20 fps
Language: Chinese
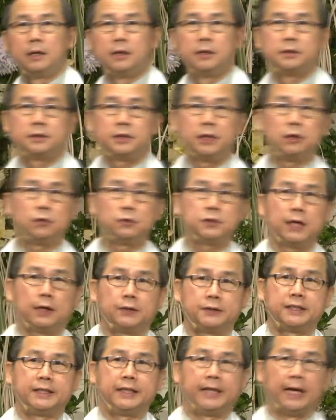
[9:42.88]
基督教
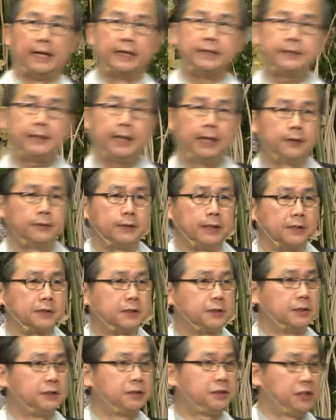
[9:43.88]
强调的
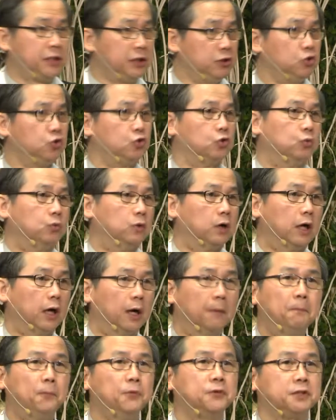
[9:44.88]
是敬主，而
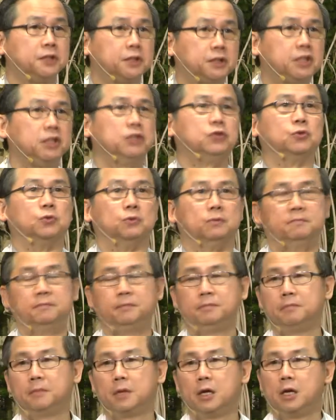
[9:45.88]
不是祭祖，
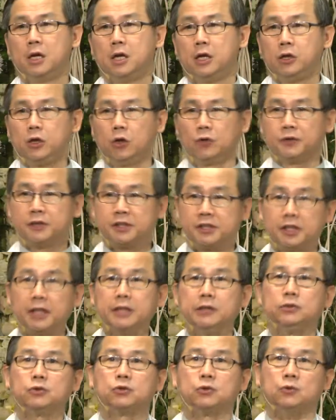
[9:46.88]
用
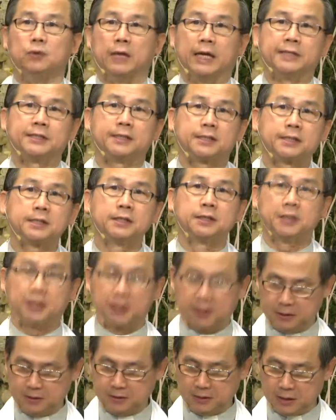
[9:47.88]
敬主来思
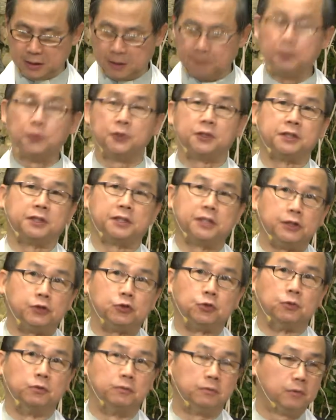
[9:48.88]
亲，而不是祭
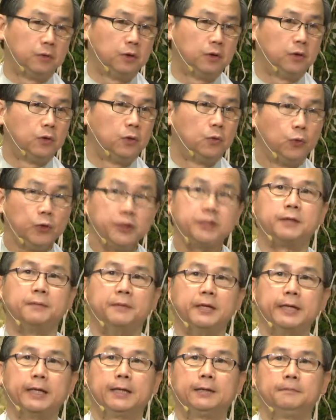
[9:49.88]
祖。为什么
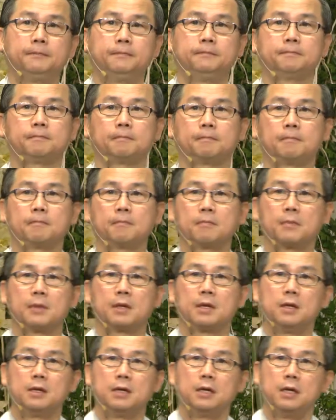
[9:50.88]
呢？
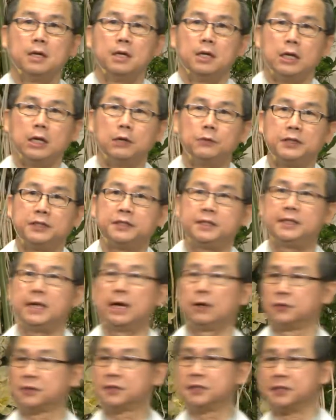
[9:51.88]
因为
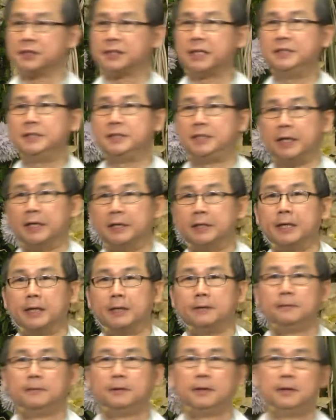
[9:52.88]
孝是生前的，
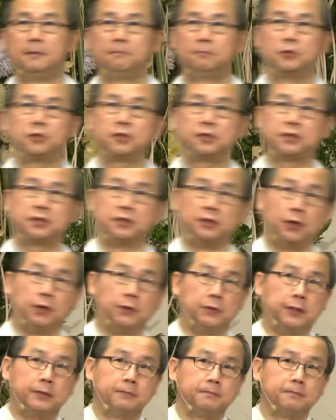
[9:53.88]
不是死后的。